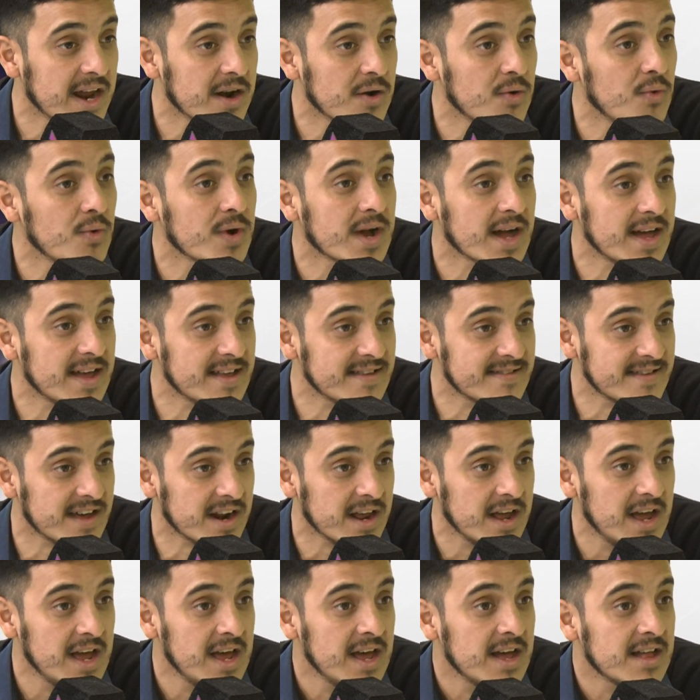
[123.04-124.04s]
nunca de ser
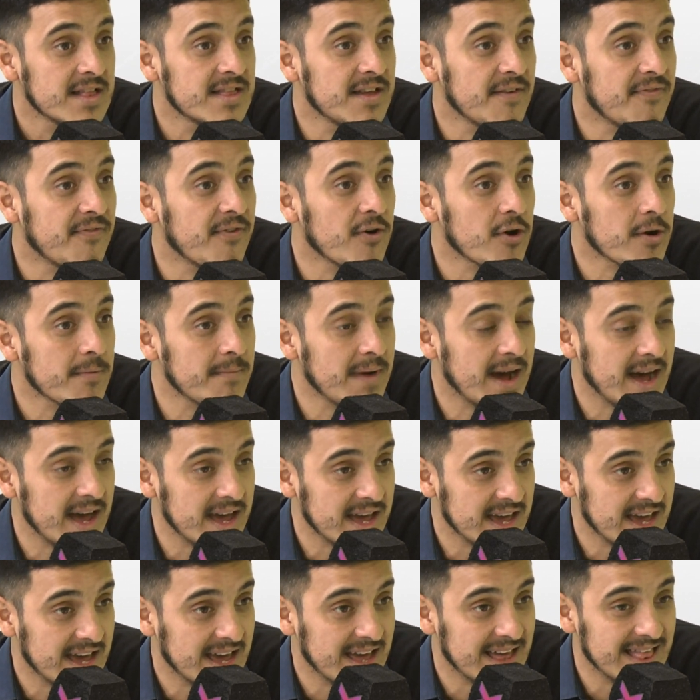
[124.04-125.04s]
de forma
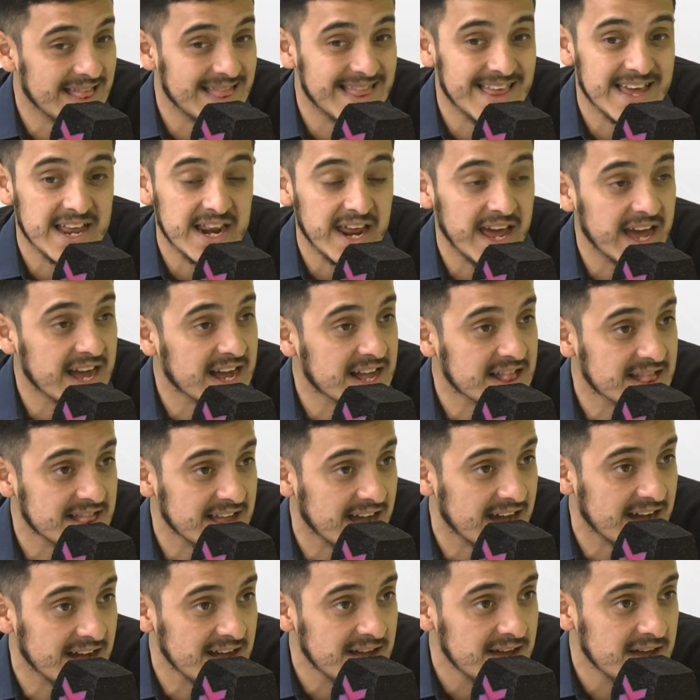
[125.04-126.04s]

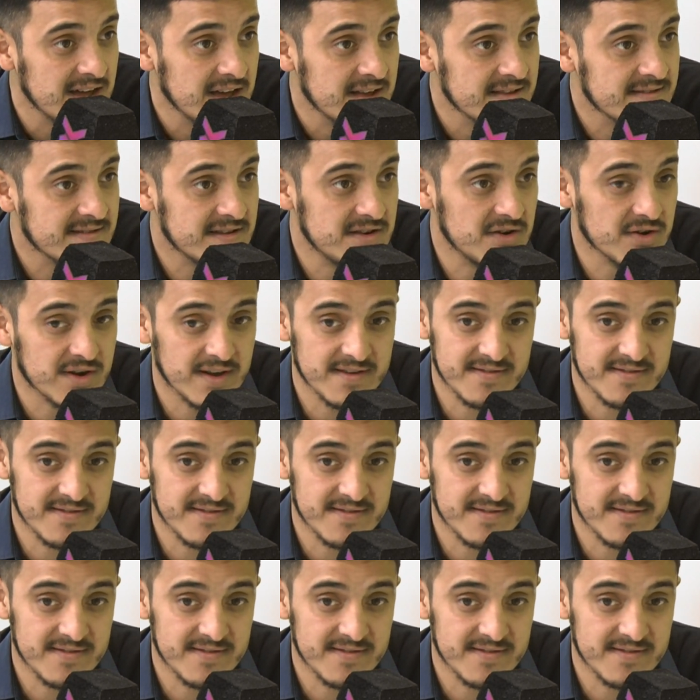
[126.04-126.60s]
directa, sino que